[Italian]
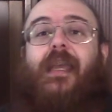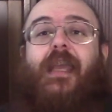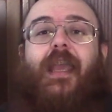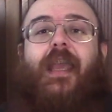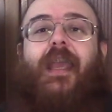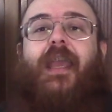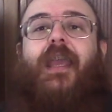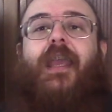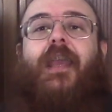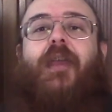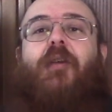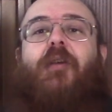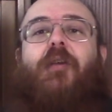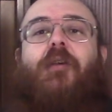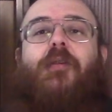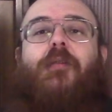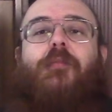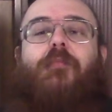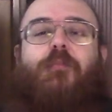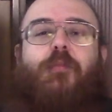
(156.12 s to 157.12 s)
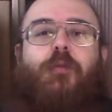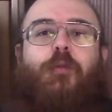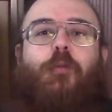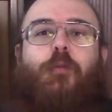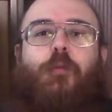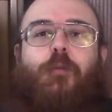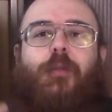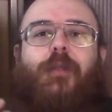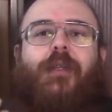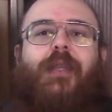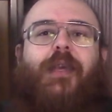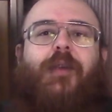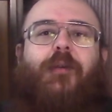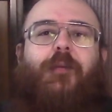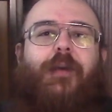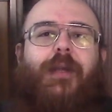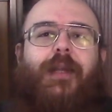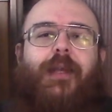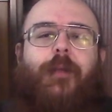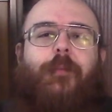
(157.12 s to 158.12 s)
e tutte
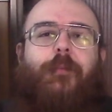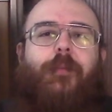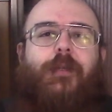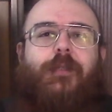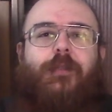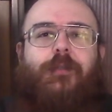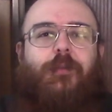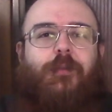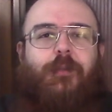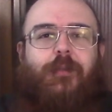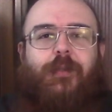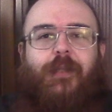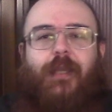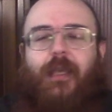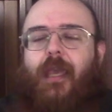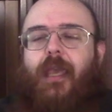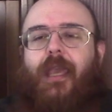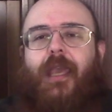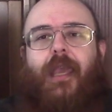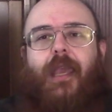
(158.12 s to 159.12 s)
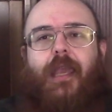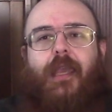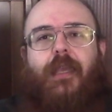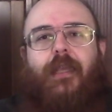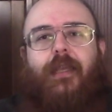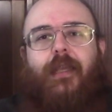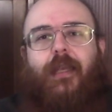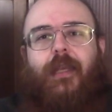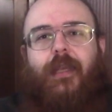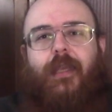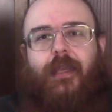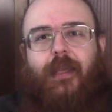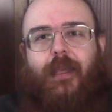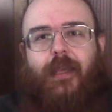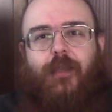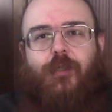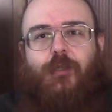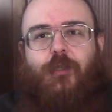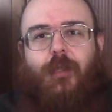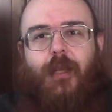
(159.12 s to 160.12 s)
quelle persone che in
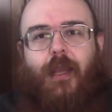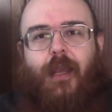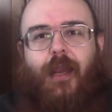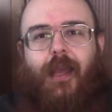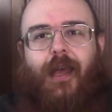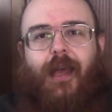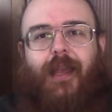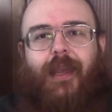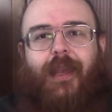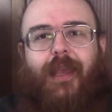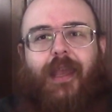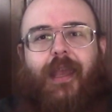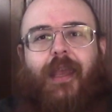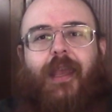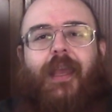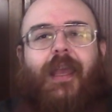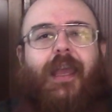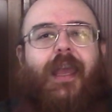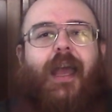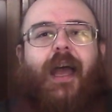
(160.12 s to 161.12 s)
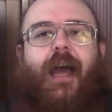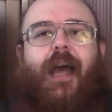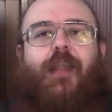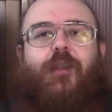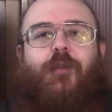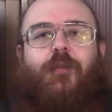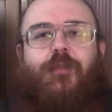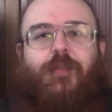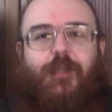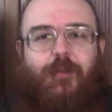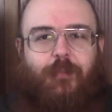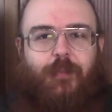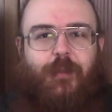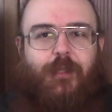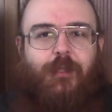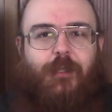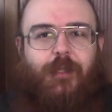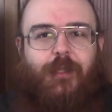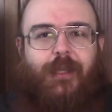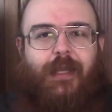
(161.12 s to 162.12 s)
linea generale hanno sempre
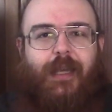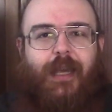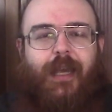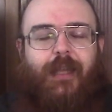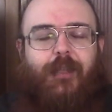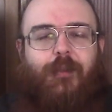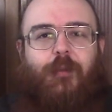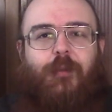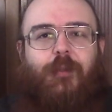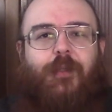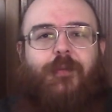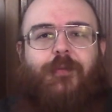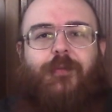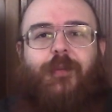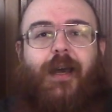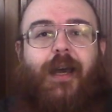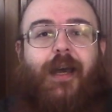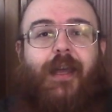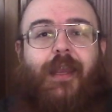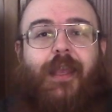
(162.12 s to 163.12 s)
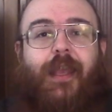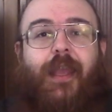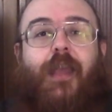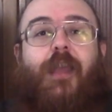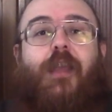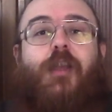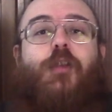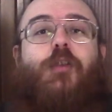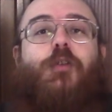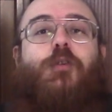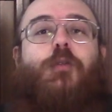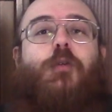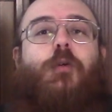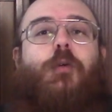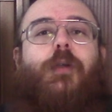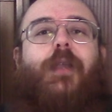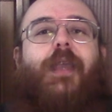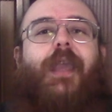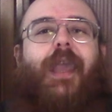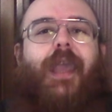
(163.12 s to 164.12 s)
cercato di fare
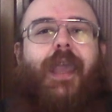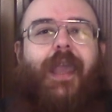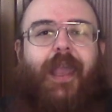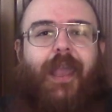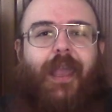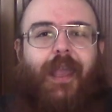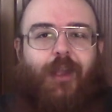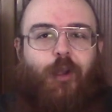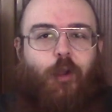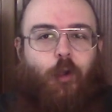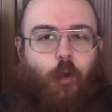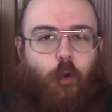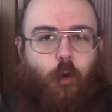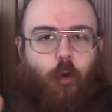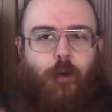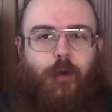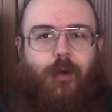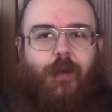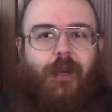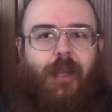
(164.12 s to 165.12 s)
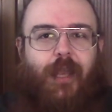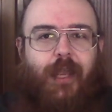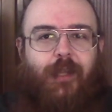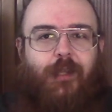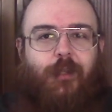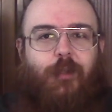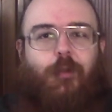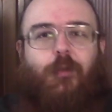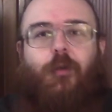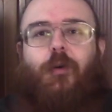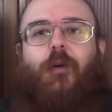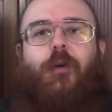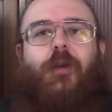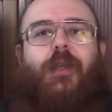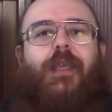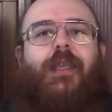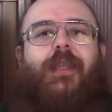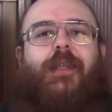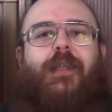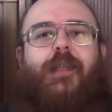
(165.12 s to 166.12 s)
ciò che è corretto
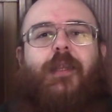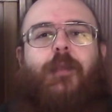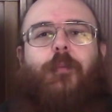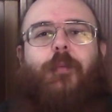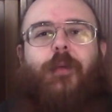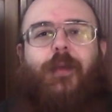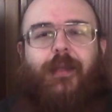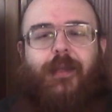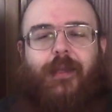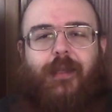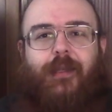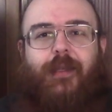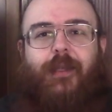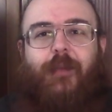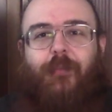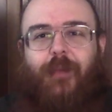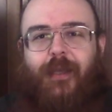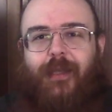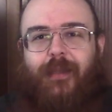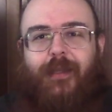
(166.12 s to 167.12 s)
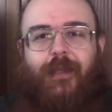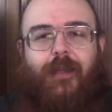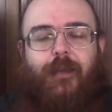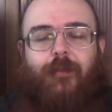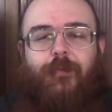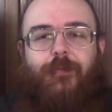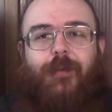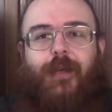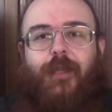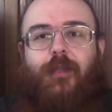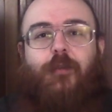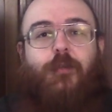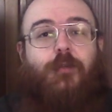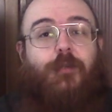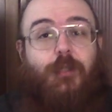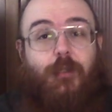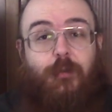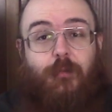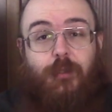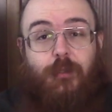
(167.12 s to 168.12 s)
indipendentemente dal fatto
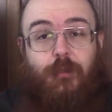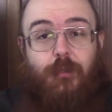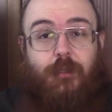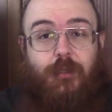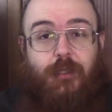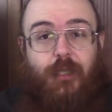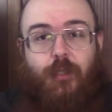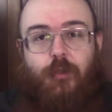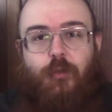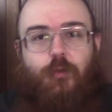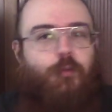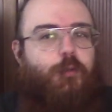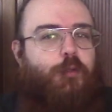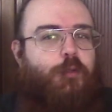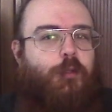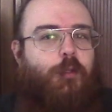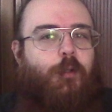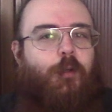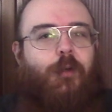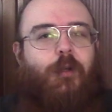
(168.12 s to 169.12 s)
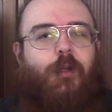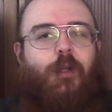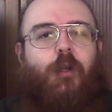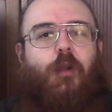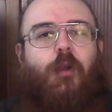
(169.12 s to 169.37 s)
se questo sia giusto